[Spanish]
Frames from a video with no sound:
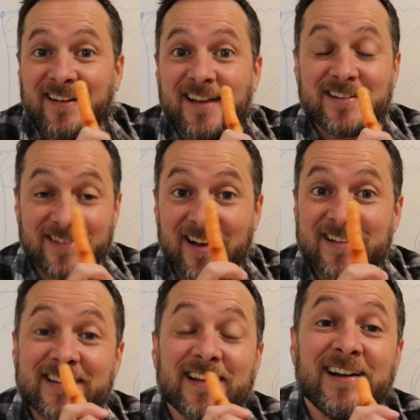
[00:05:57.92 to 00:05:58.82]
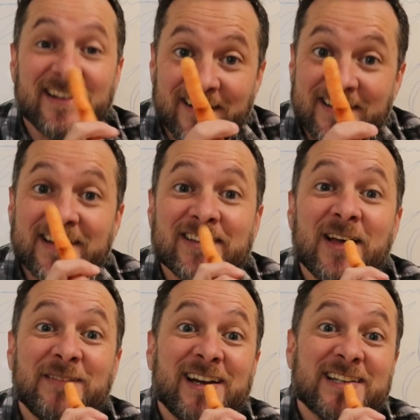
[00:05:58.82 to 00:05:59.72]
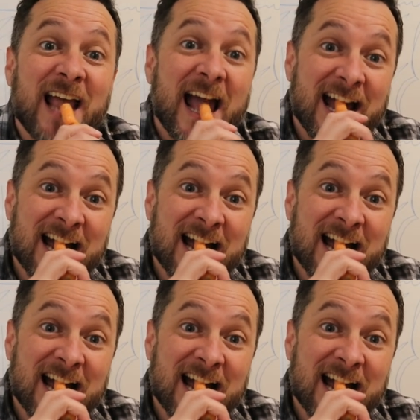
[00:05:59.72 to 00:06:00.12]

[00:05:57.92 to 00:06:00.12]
esa está, esa está, esa está, amigas.